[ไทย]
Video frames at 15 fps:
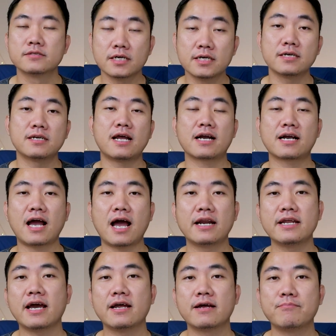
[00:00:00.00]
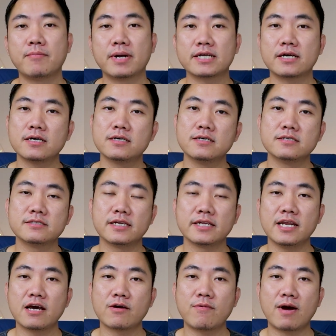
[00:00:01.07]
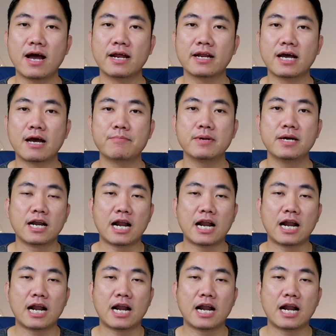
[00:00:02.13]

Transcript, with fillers: ซึ่งหลักการเนี่ย มันก็คือสิ่งที่เรียกว่านะครับ